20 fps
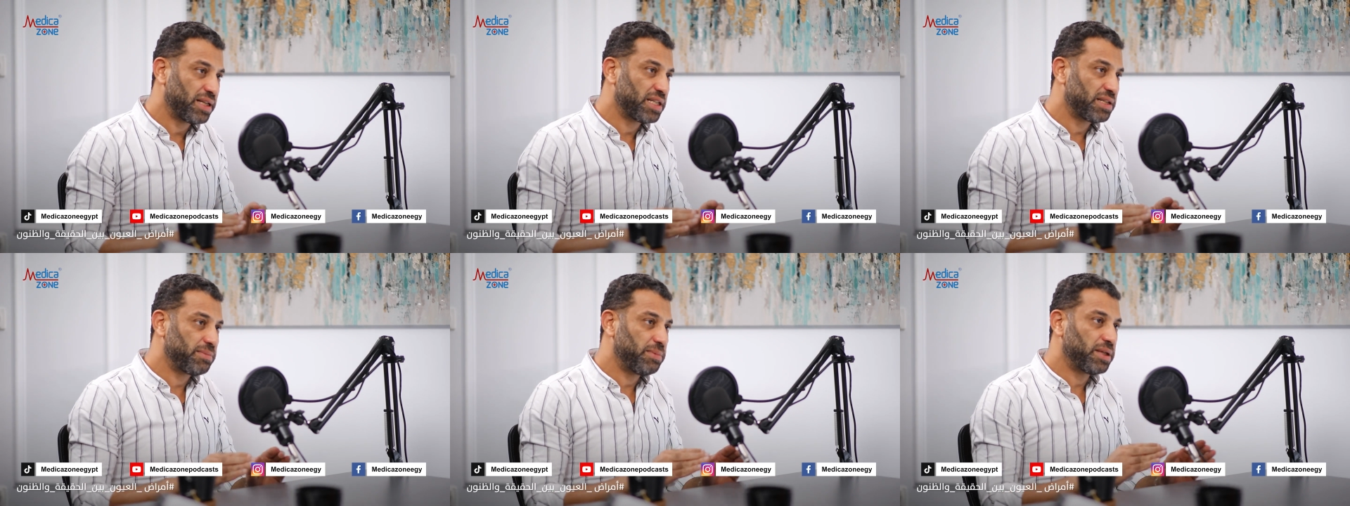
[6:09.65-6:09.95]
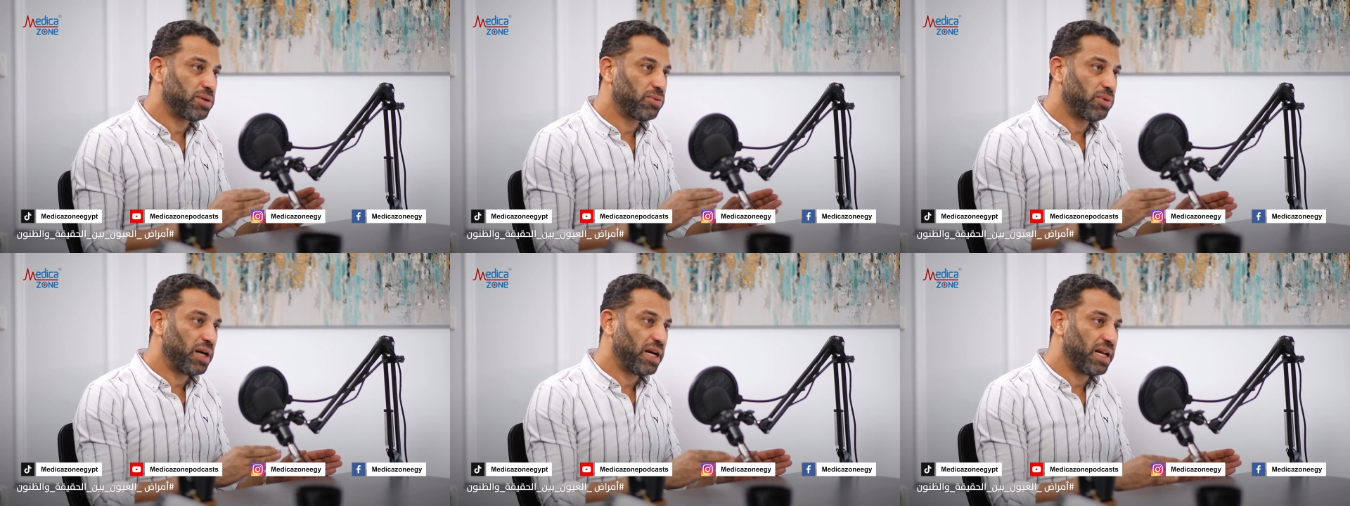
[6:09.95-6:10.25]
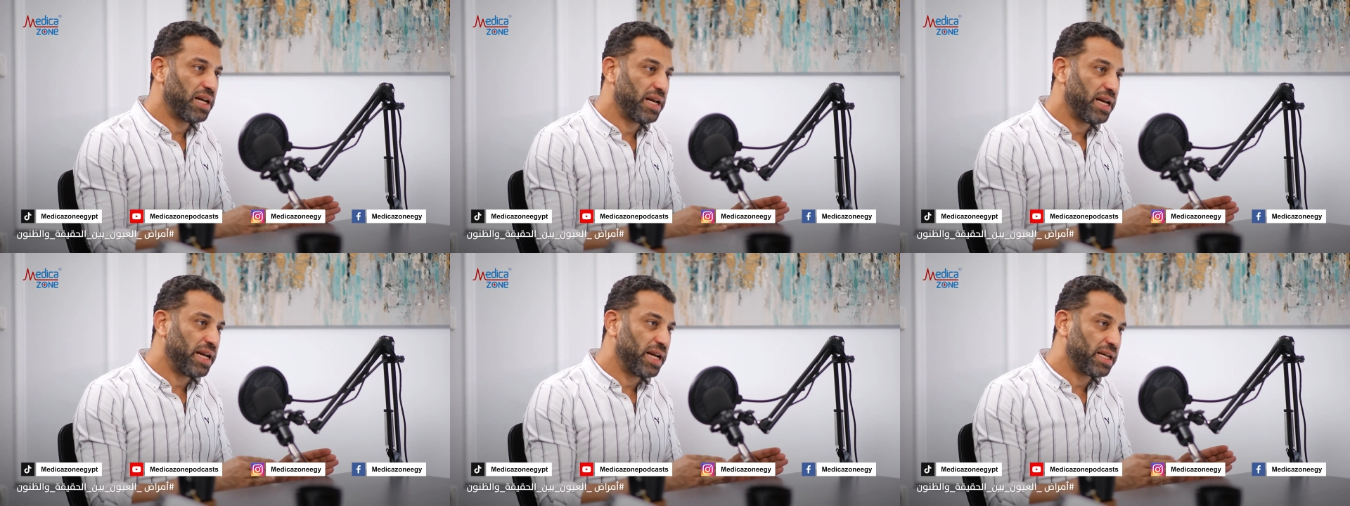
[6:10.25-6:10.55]
تثبيت
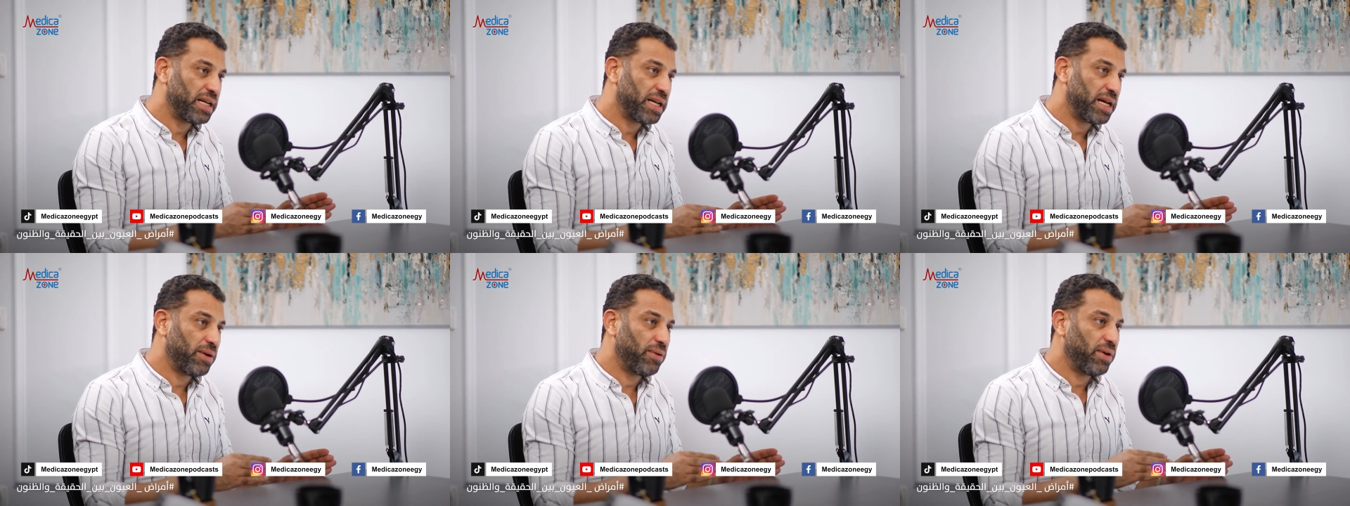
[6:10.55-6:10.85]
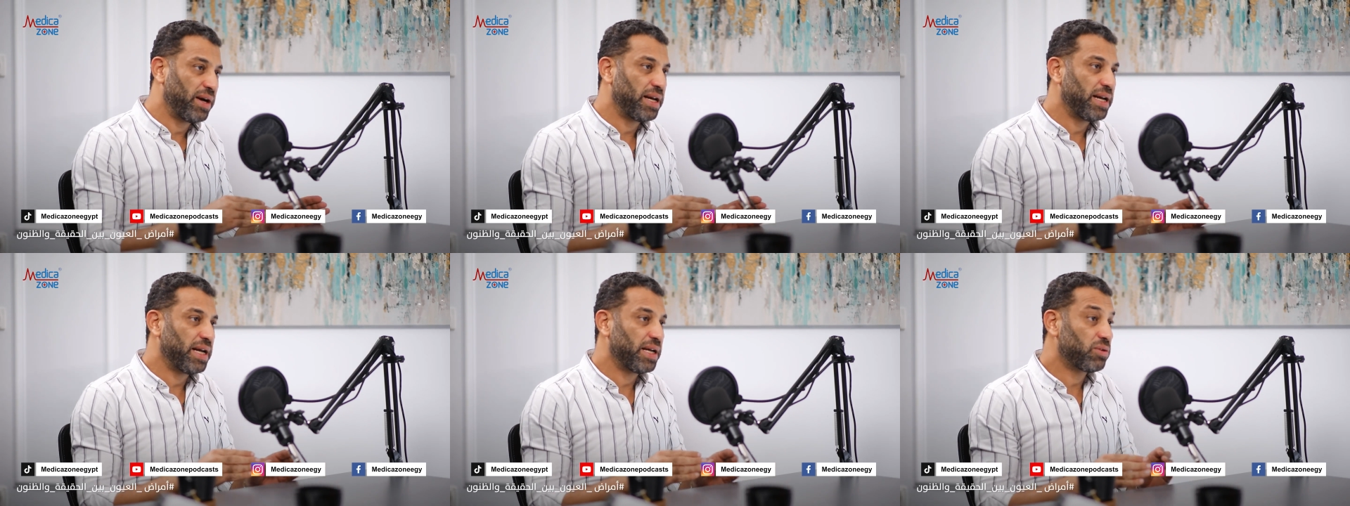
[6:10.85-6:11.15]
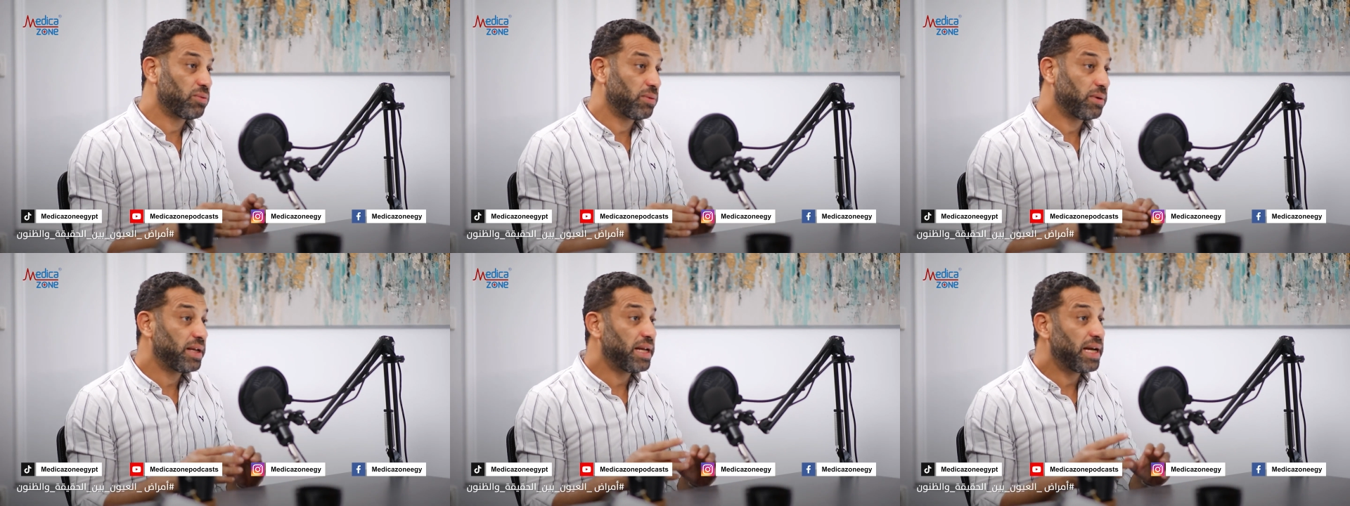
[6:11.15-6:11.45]
وحلقات او
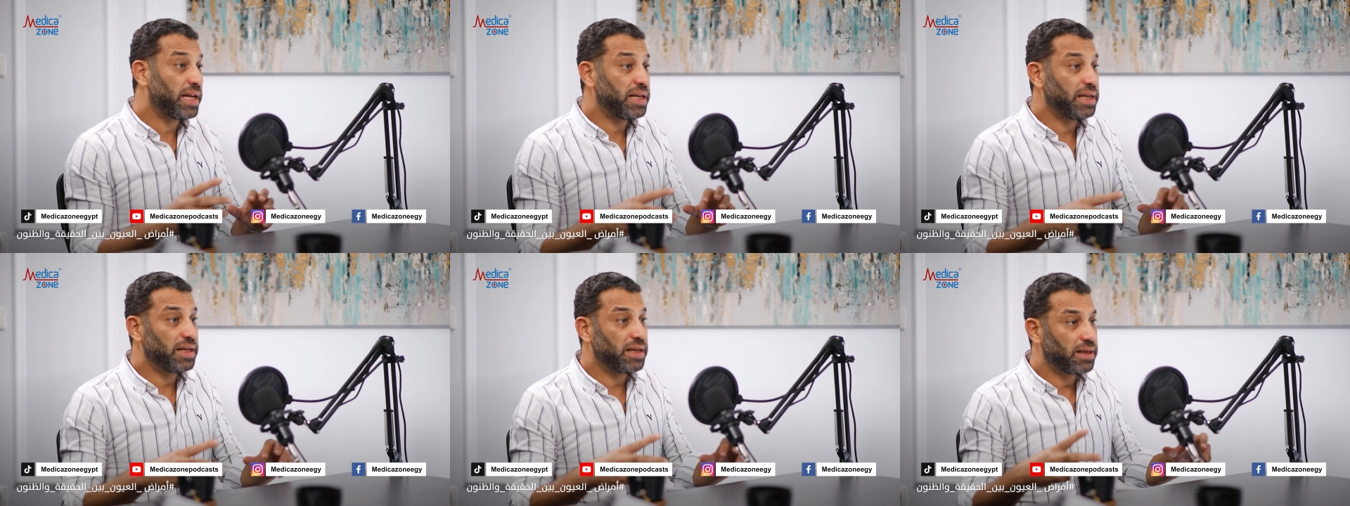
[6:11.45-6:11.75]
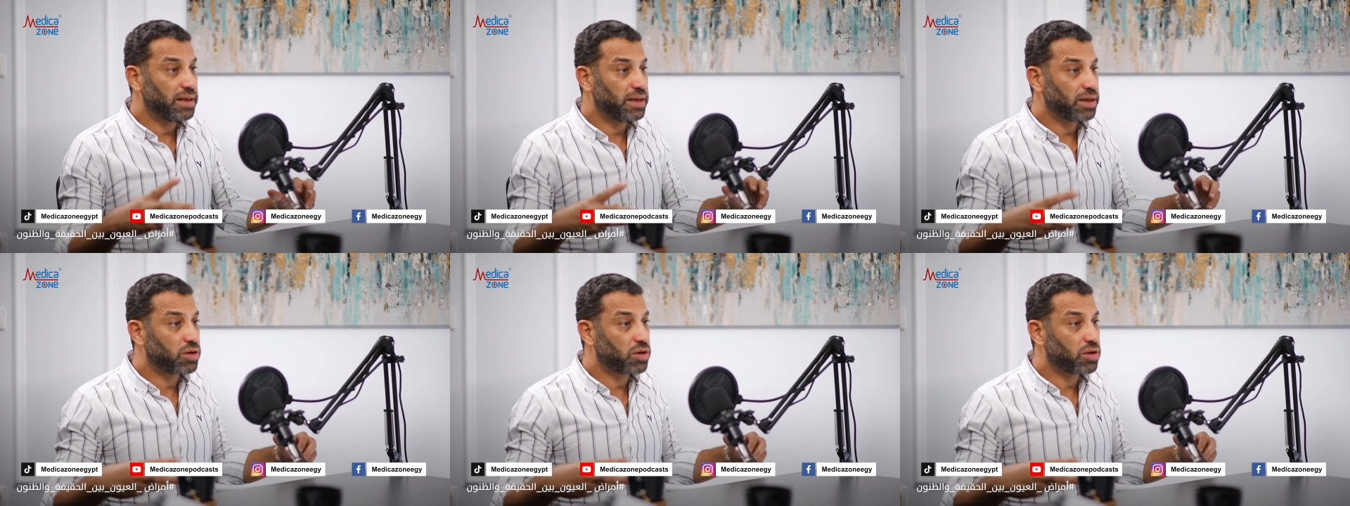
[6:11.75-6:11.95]
حلقات يعني